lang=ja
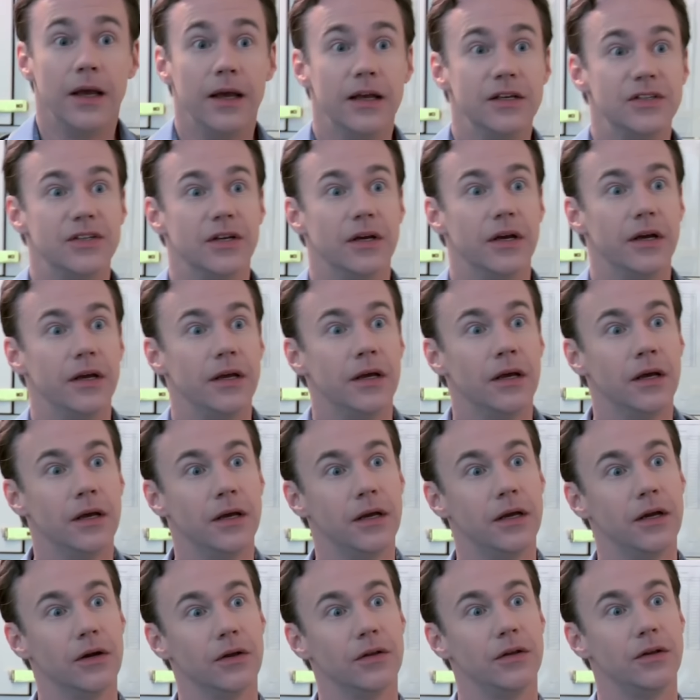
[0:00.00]
ああ、
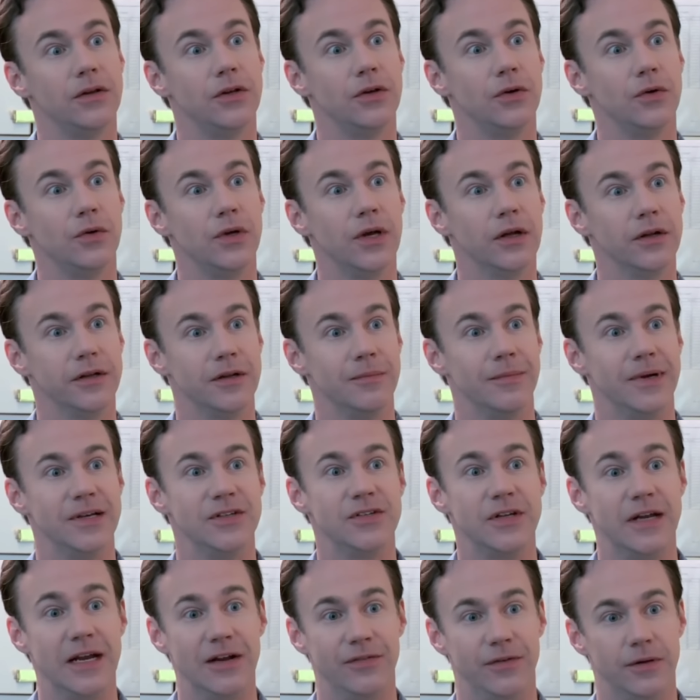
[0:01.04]
暗黒期か。3
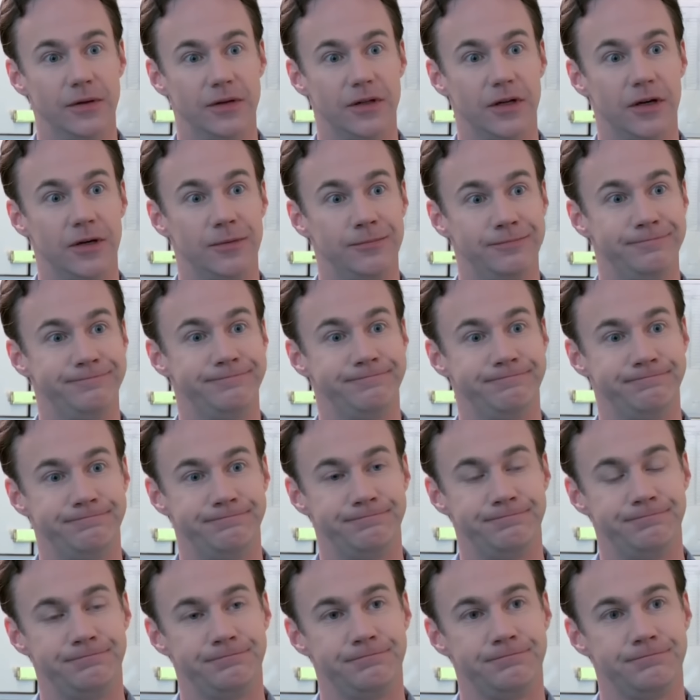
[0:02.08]
年ぶり15回目の。
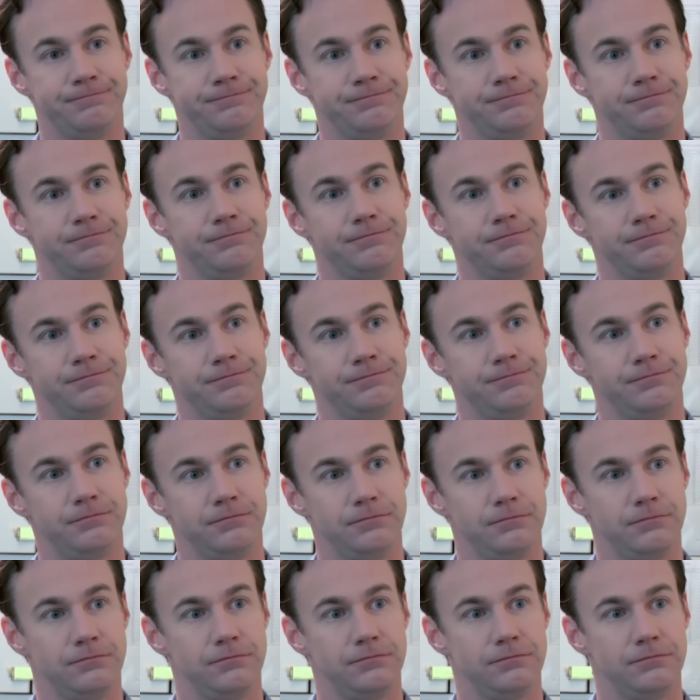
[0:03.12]
ああ、
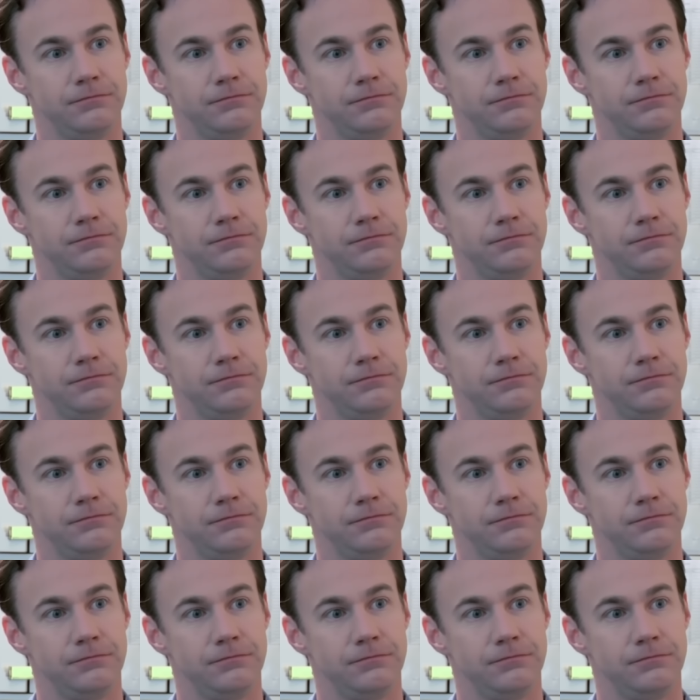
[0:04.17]
だが